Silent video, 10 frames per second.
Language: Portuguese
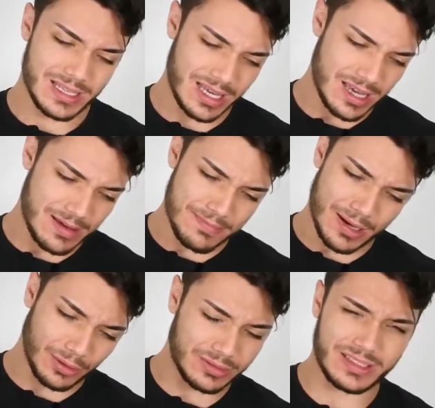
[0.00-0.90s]
Tem
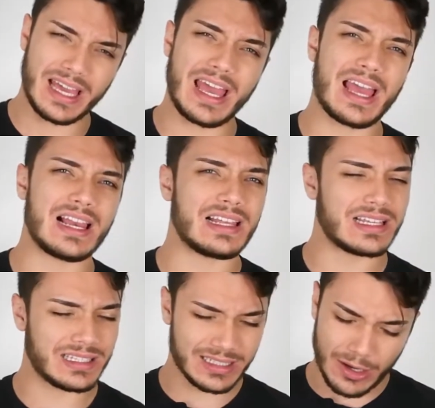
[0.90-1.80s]

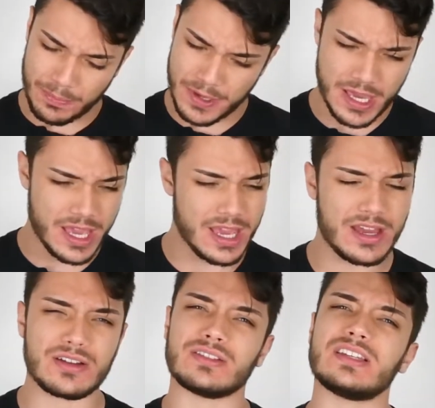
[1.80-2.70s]
Balotelli, tem Del
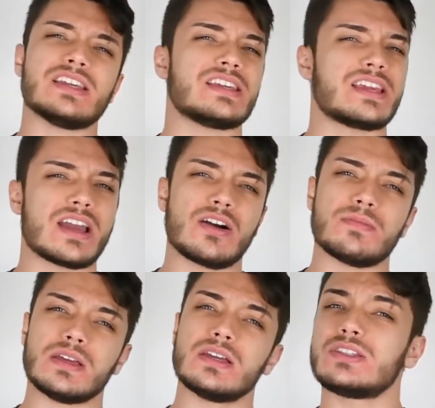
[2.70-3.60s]
Piero, tem
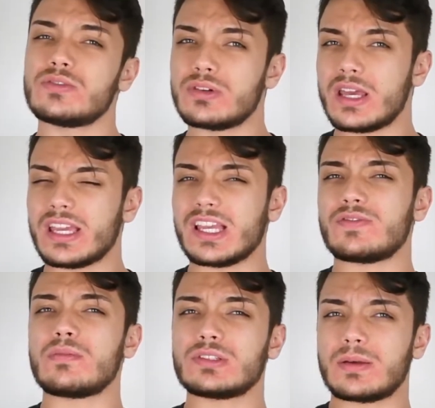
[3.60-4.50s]
Riquelme. Segura aí que a gente
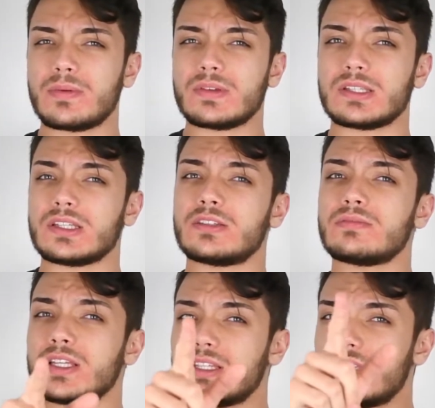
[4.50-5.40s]
vai mostrar para vocês.
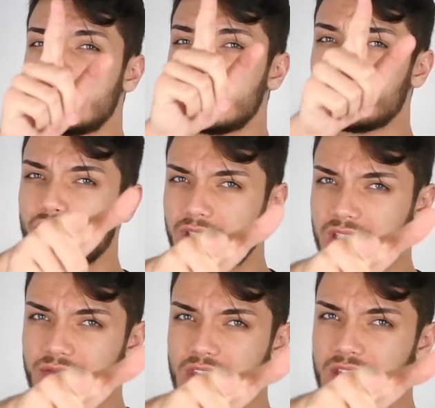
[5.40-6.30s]
Mas antes, solta
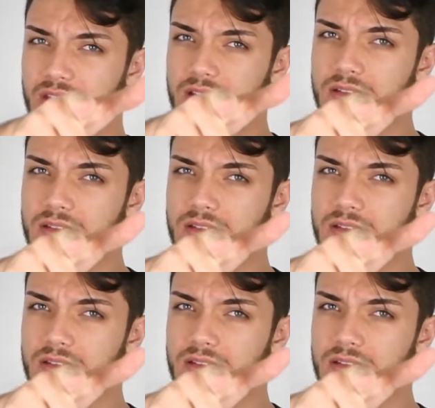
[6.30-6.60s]
essa vinheta.